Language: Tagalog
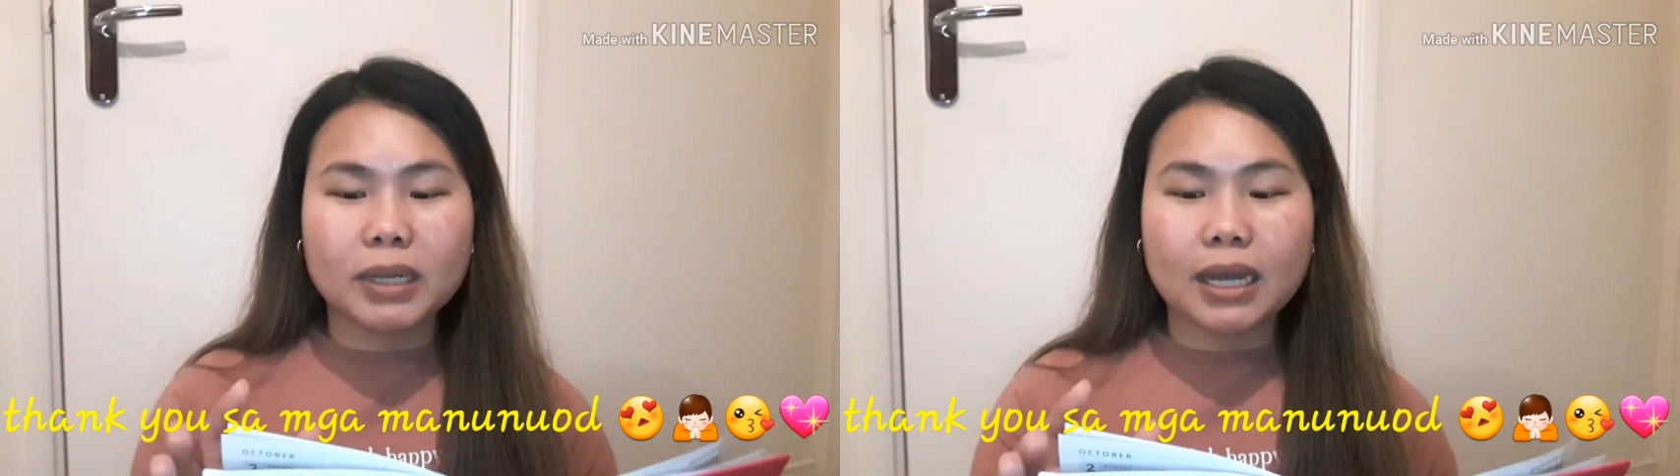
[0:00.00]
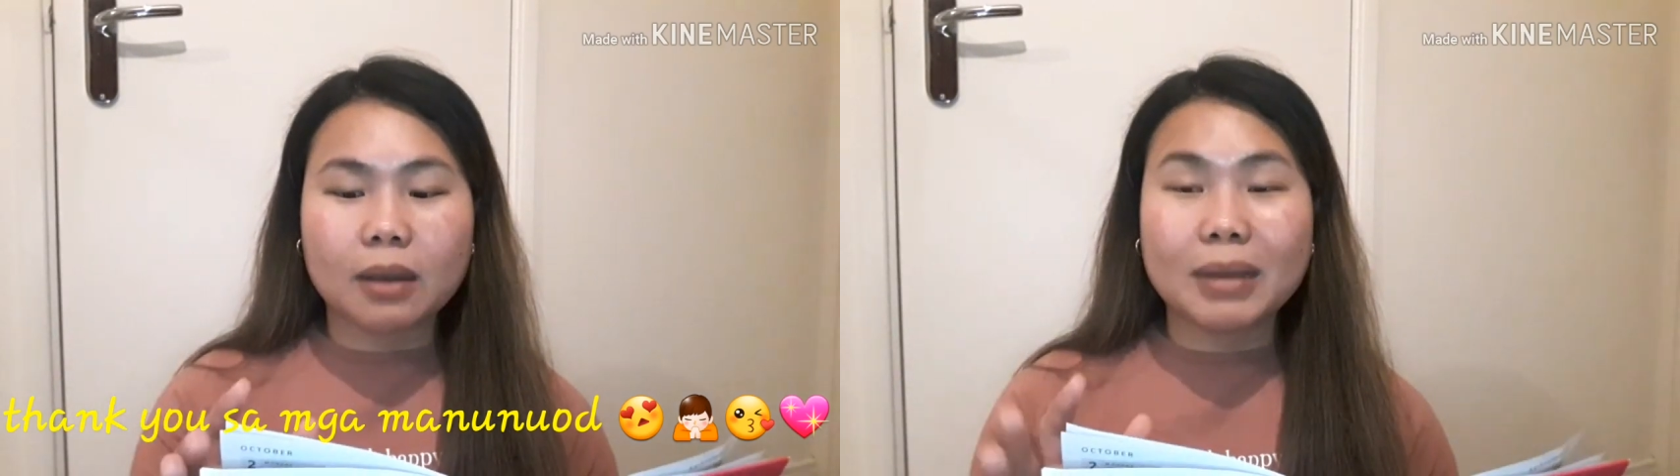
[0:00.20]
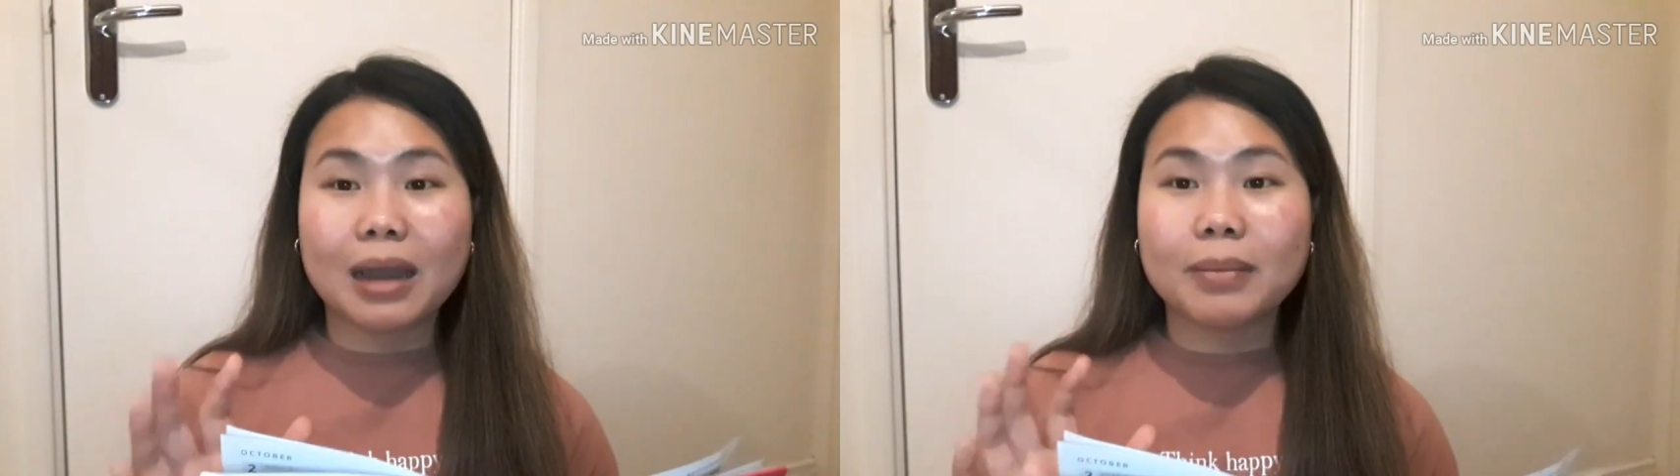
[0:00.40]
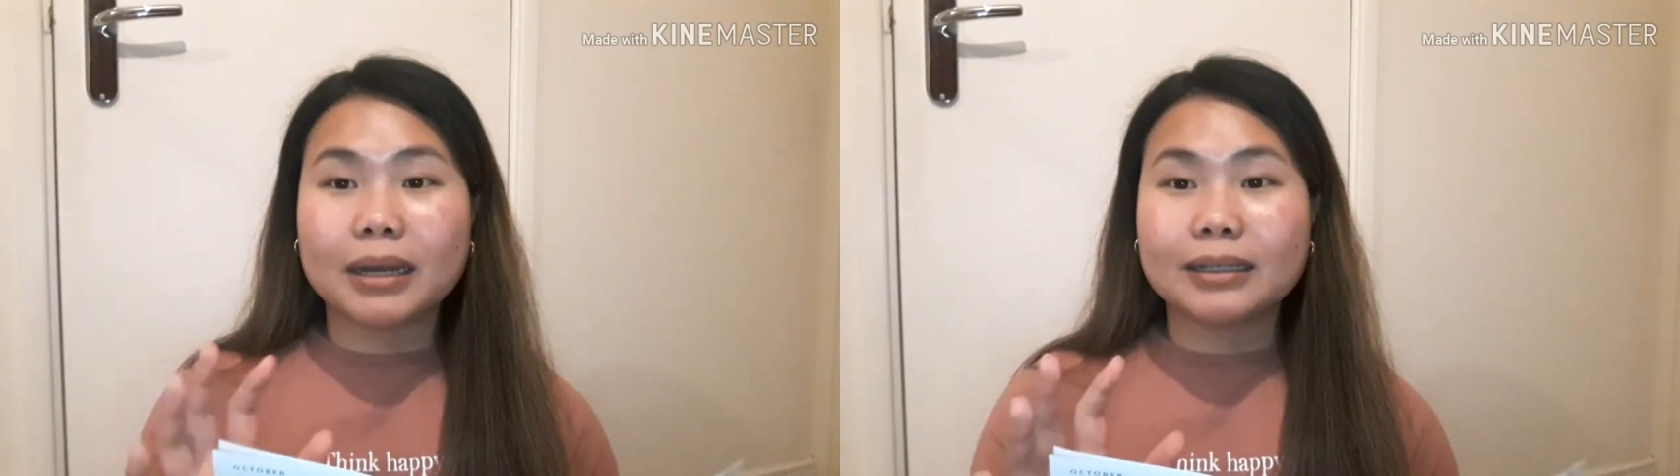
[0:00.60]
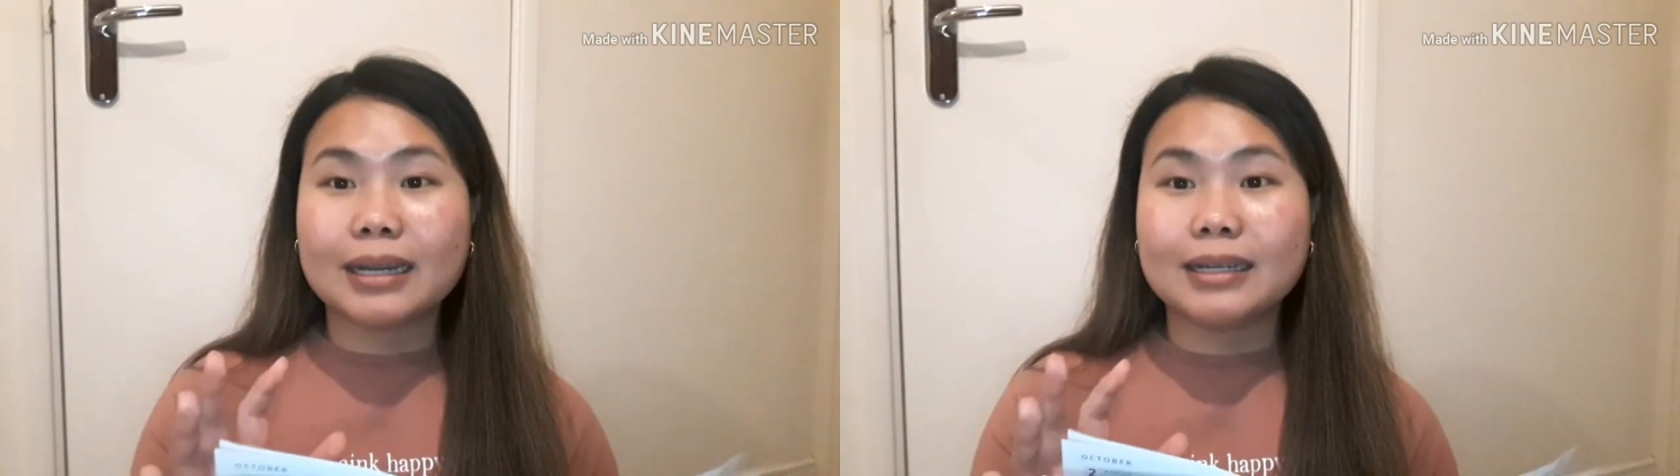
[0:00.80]

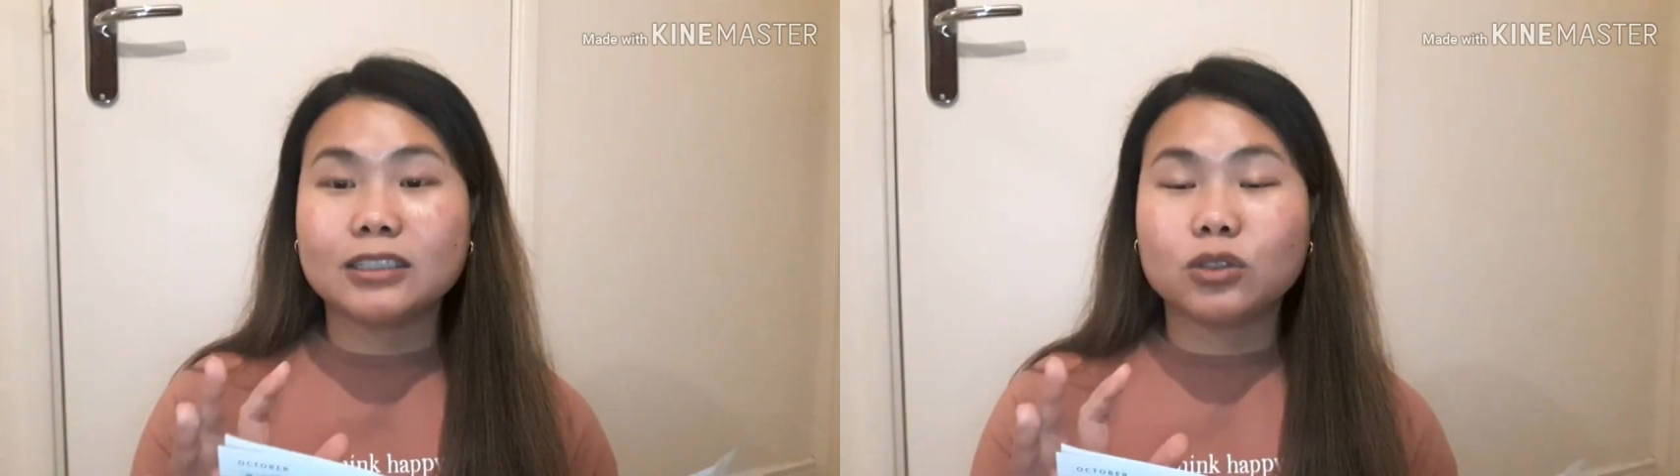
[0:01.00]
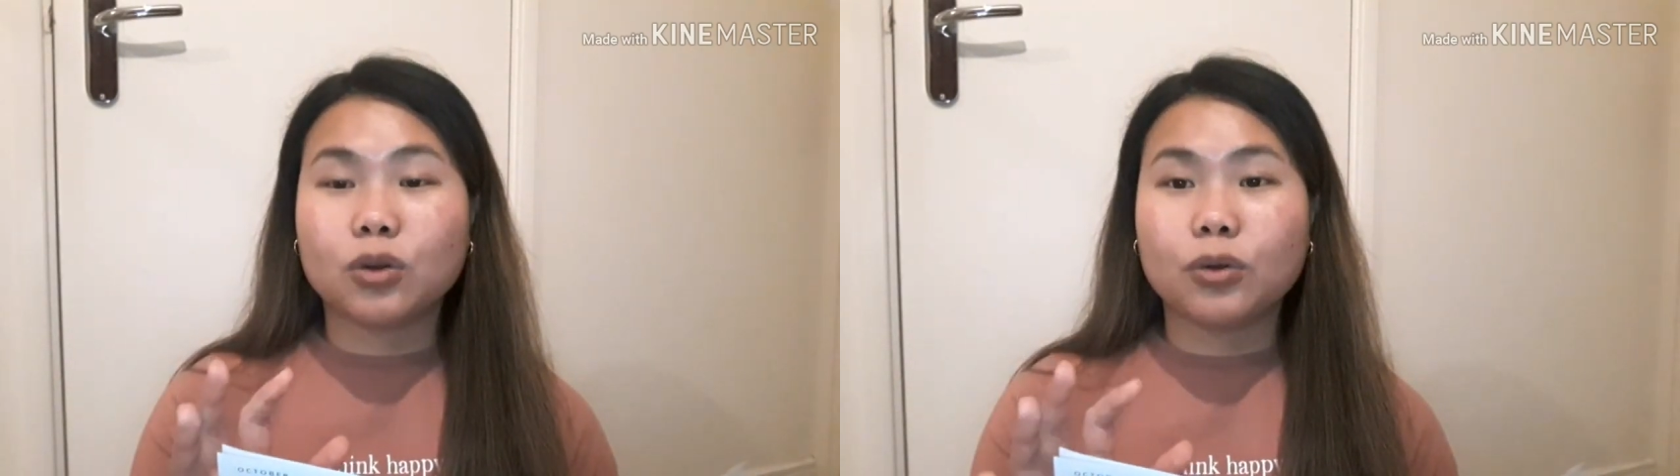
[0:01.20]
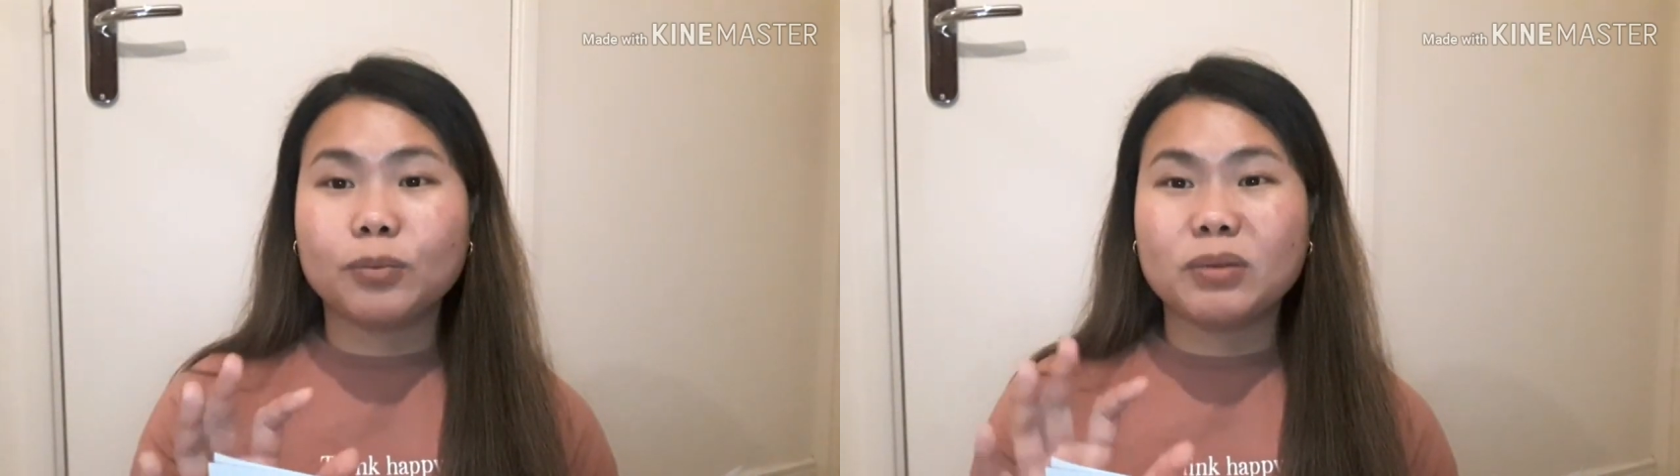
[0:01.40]
pinakamahabang na list ko,